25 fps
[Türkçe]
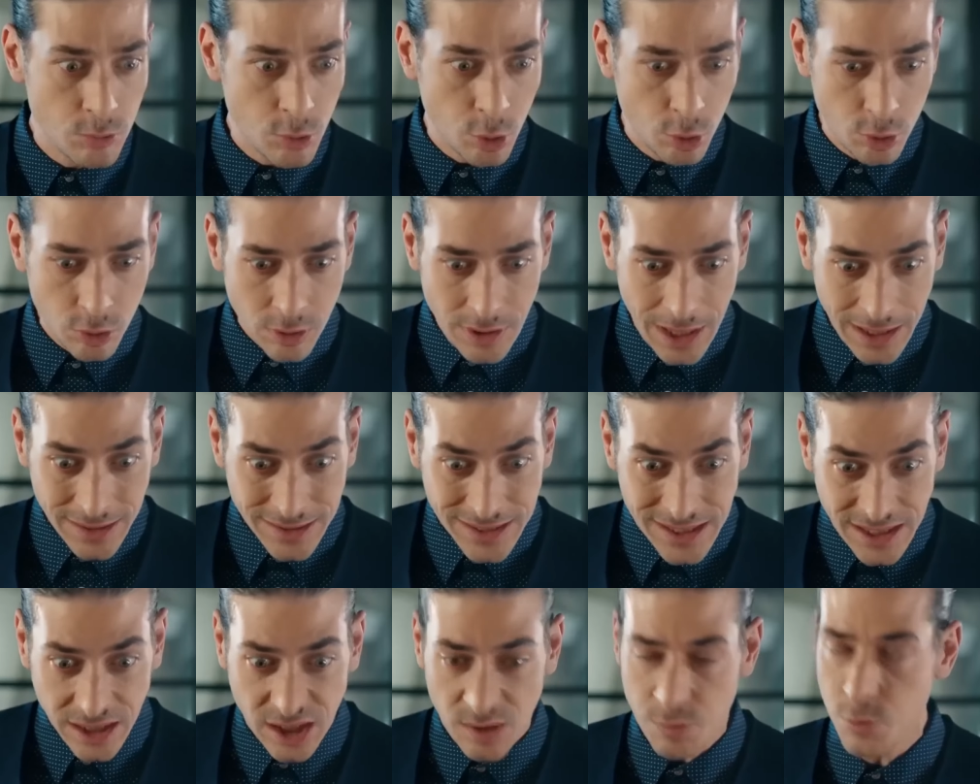gözümün
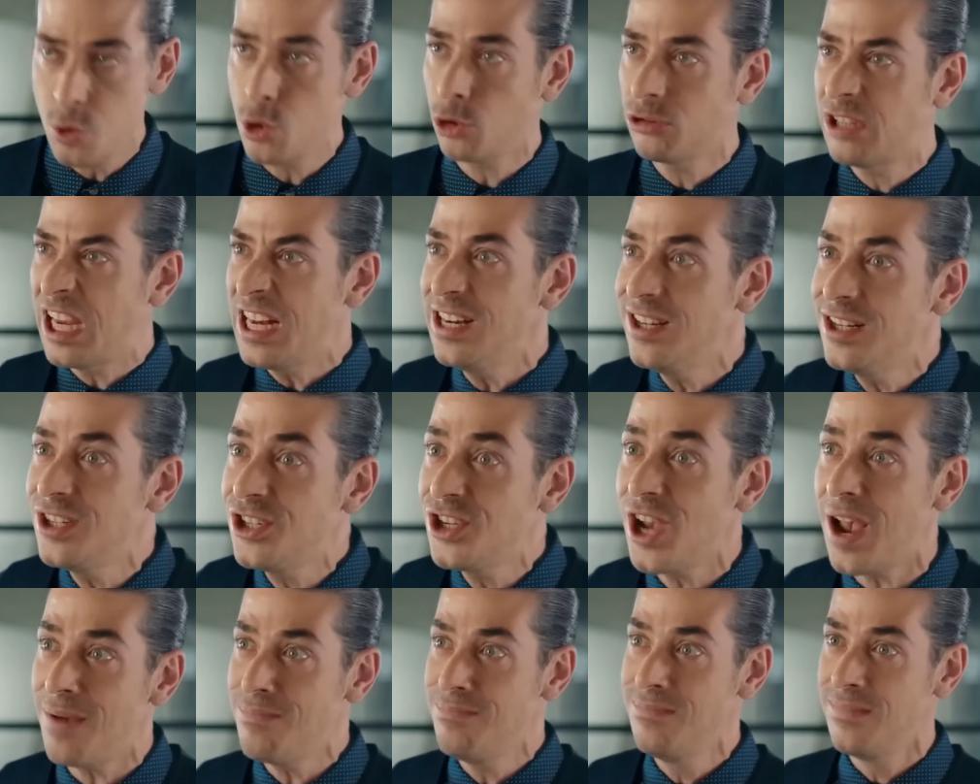önünden gitmiyor.
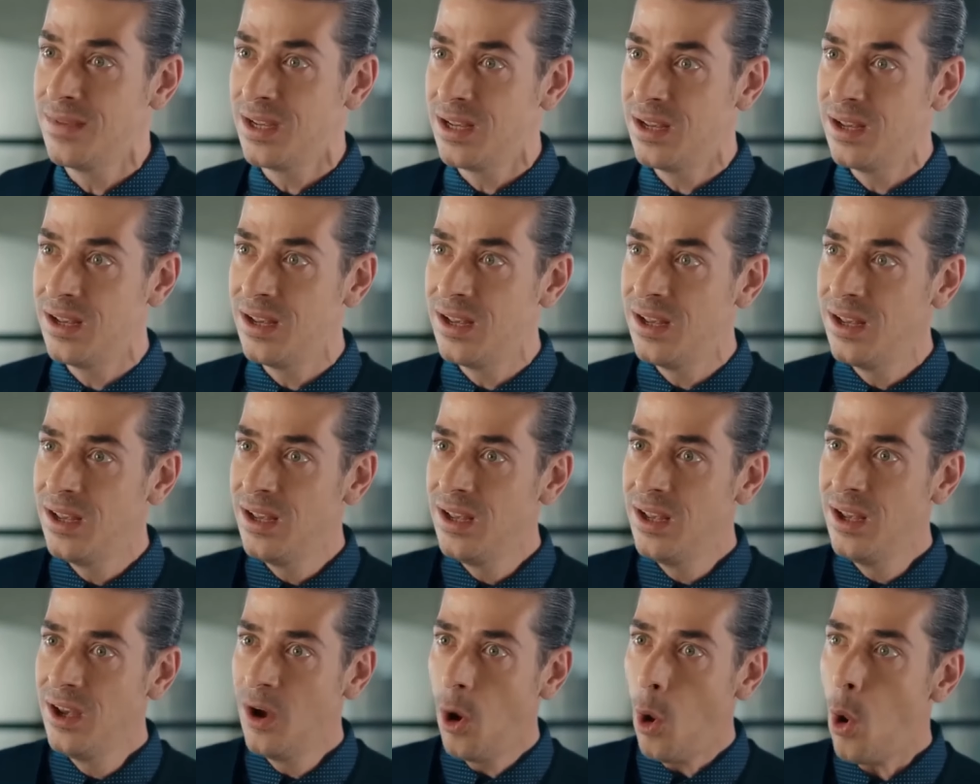Delireceğim.
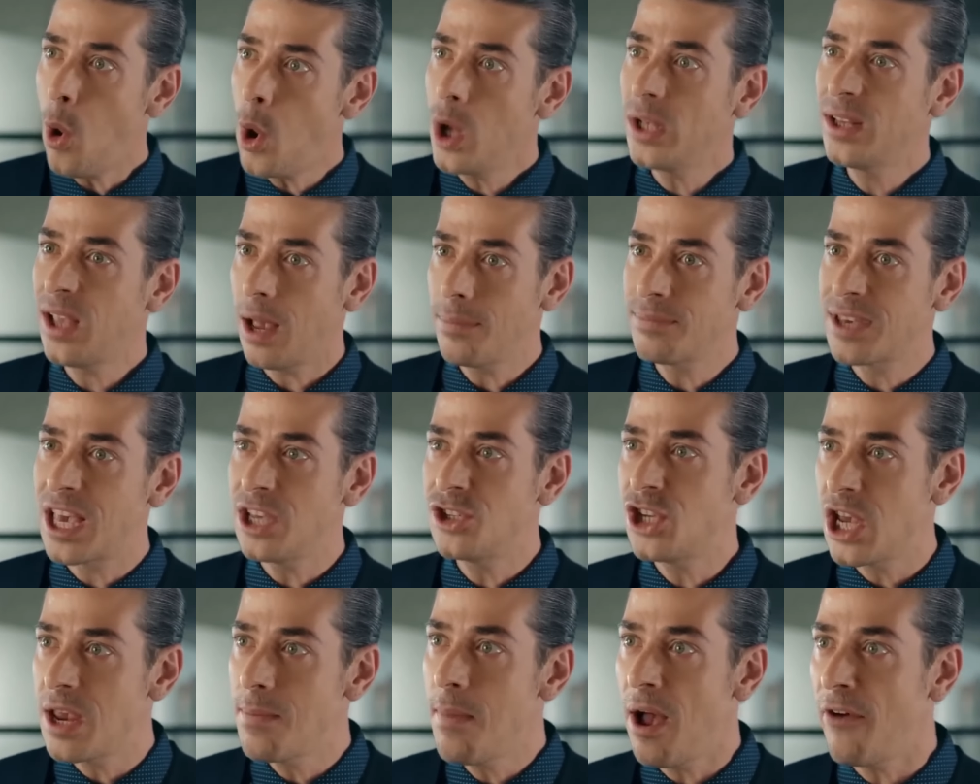O adam
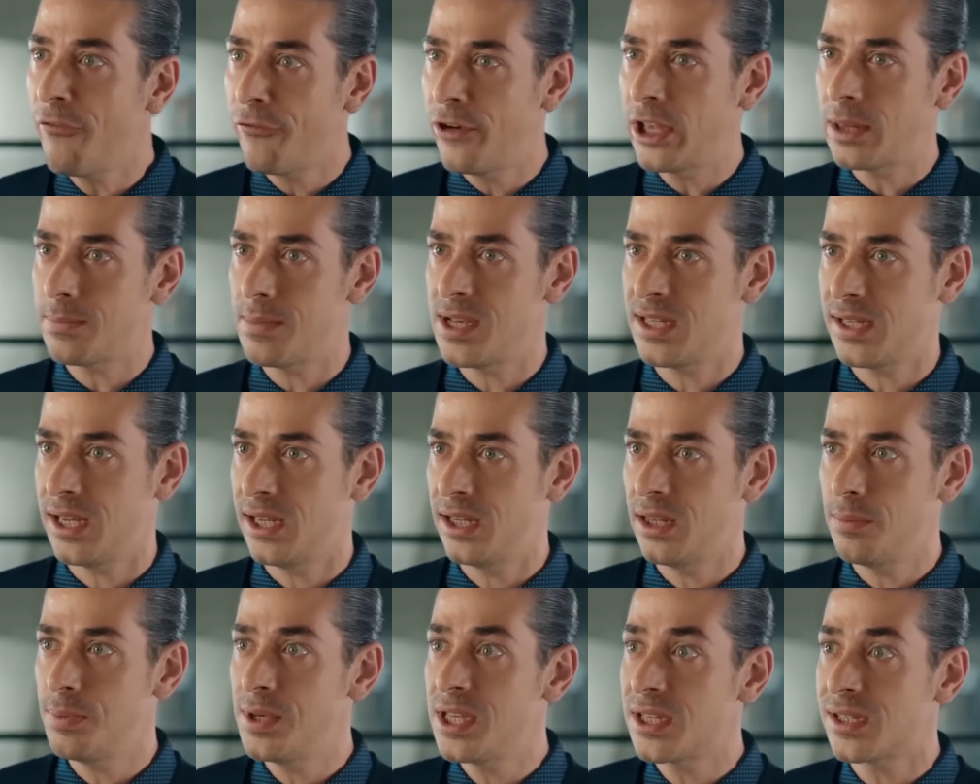geceyi
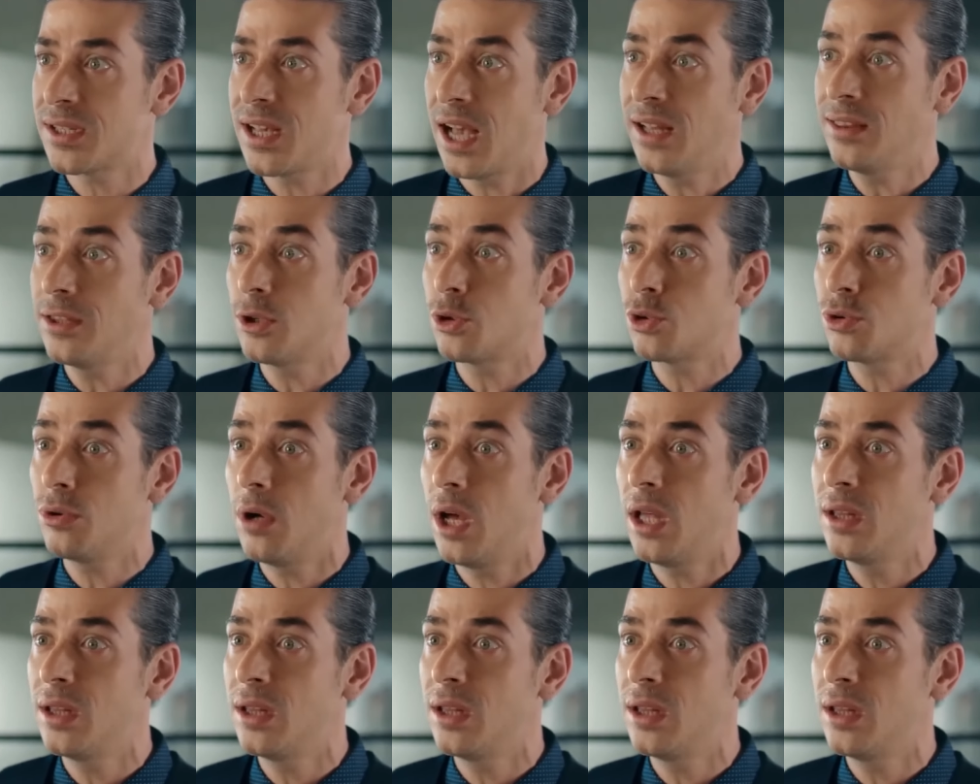mahvetmeseydi biz sen de